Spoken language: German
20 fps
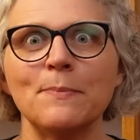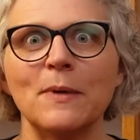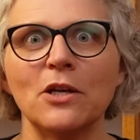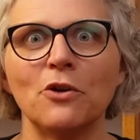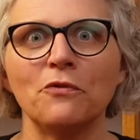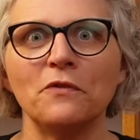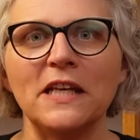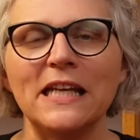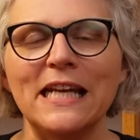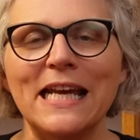man
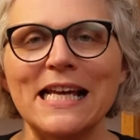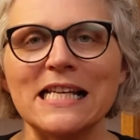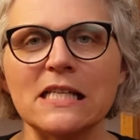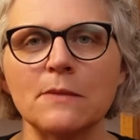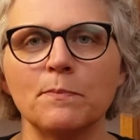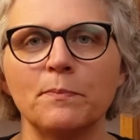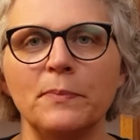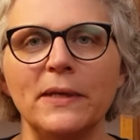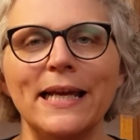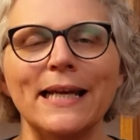auf den
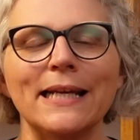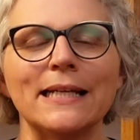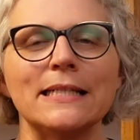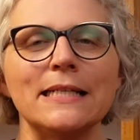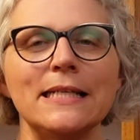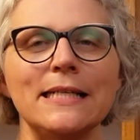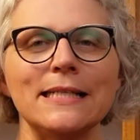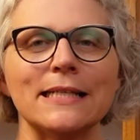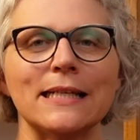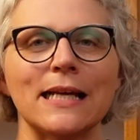ersten Blick
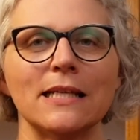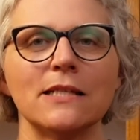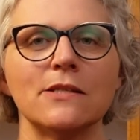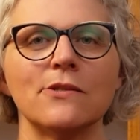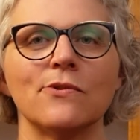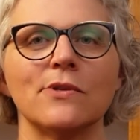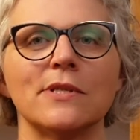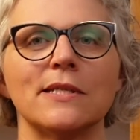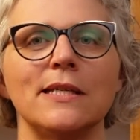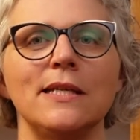nicht ganz
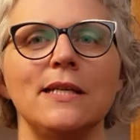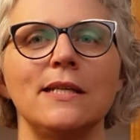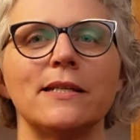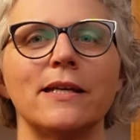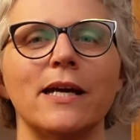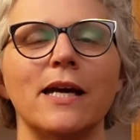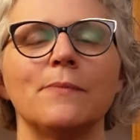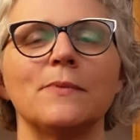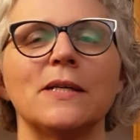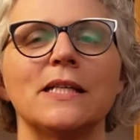so sieht,
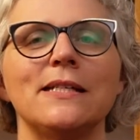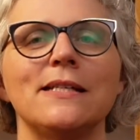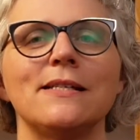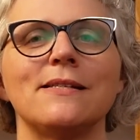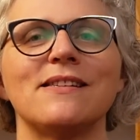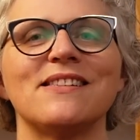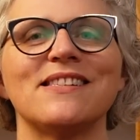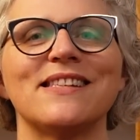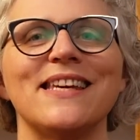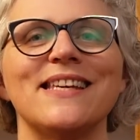aber
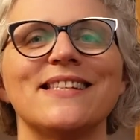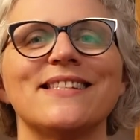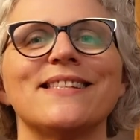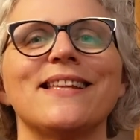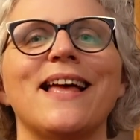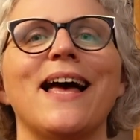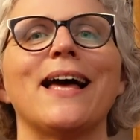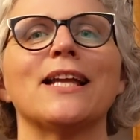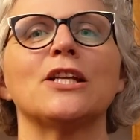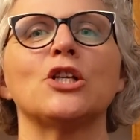dieses
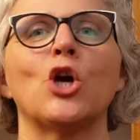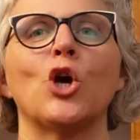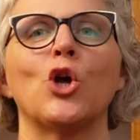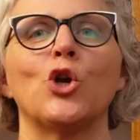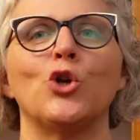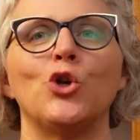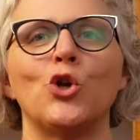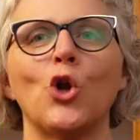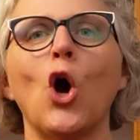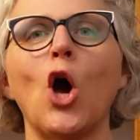Kissen hat
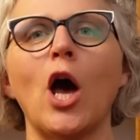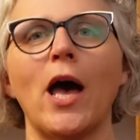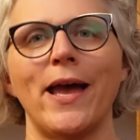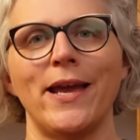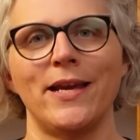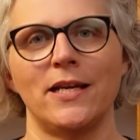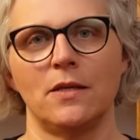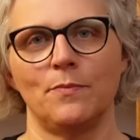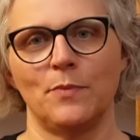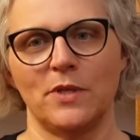noch
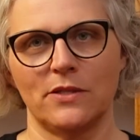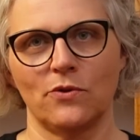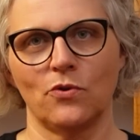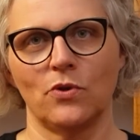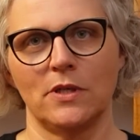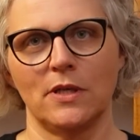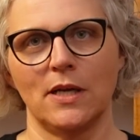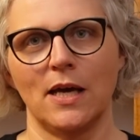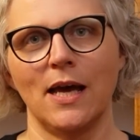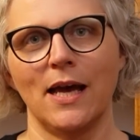eine
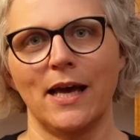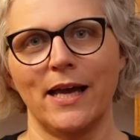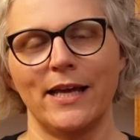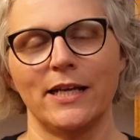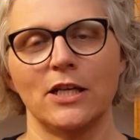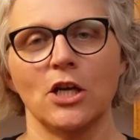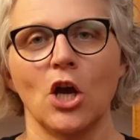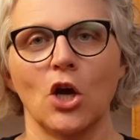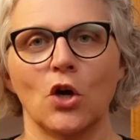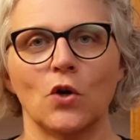
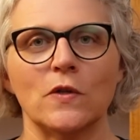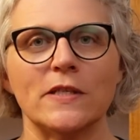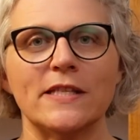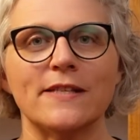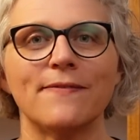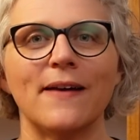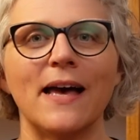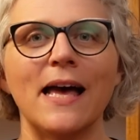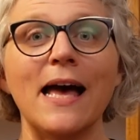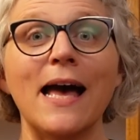Besonderheit. Und
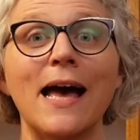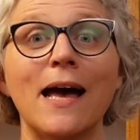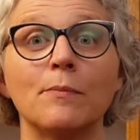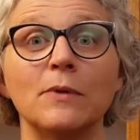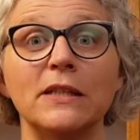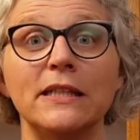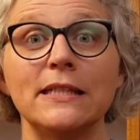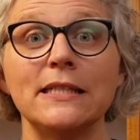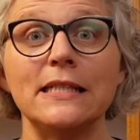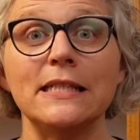zwar
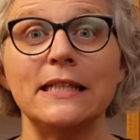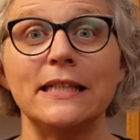habe ich die